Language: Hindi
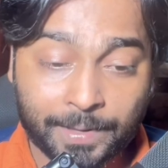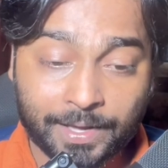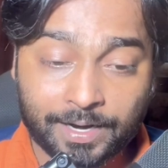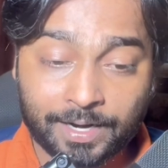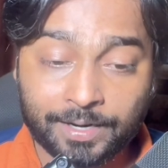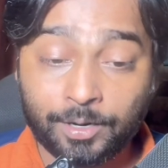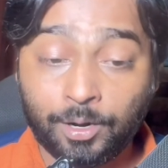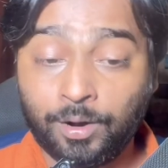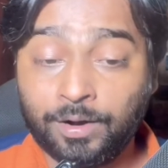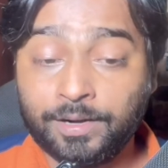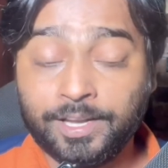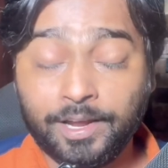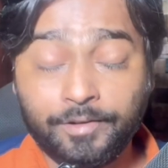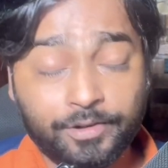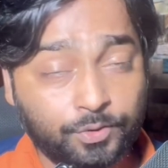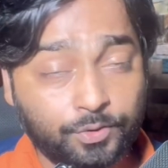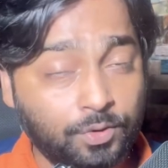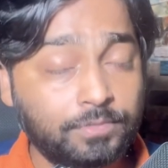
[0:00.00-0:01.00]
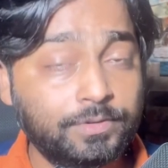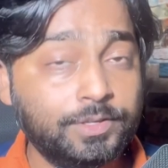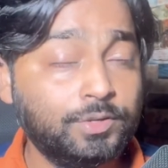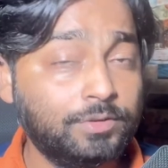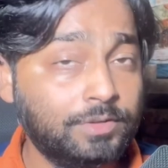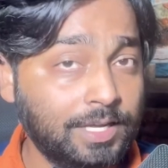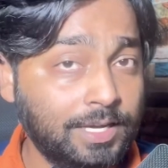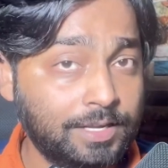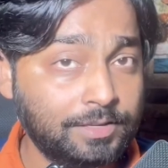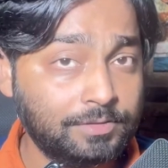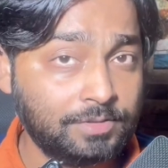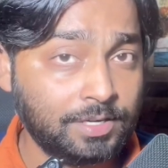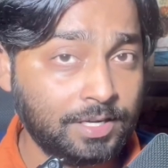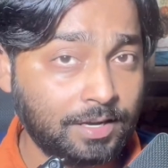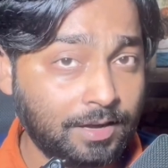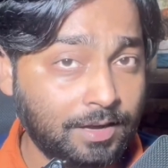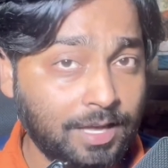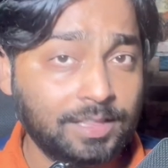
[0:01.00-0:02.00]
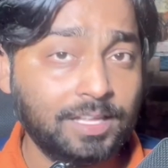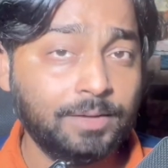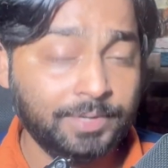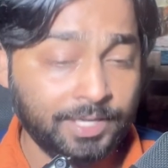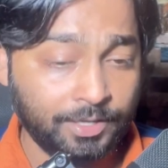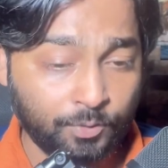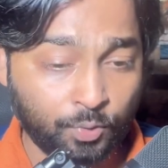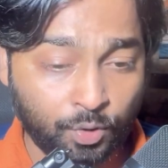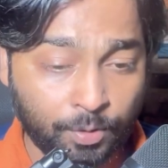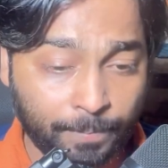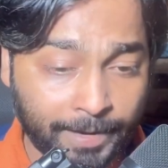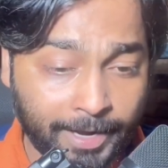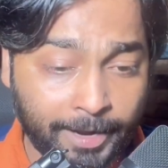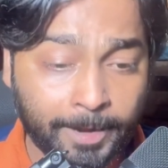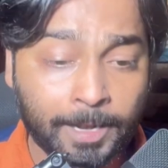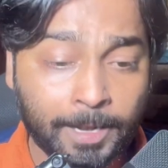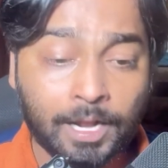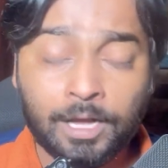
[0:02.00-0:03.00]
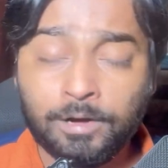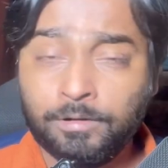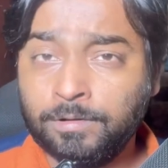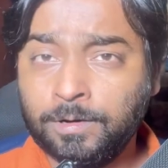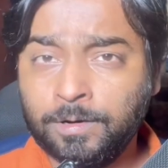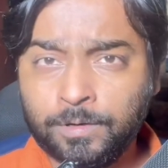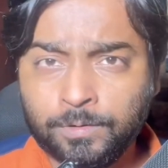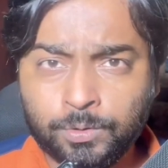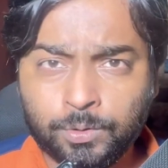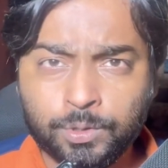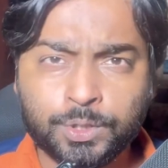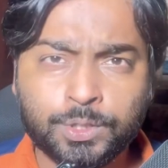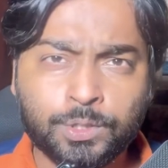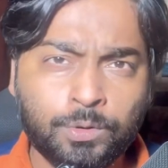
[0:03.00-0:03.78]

रन और डेवन कोनवे जो कि आज खाता भी नहीं खोल पाए उन्होंने दो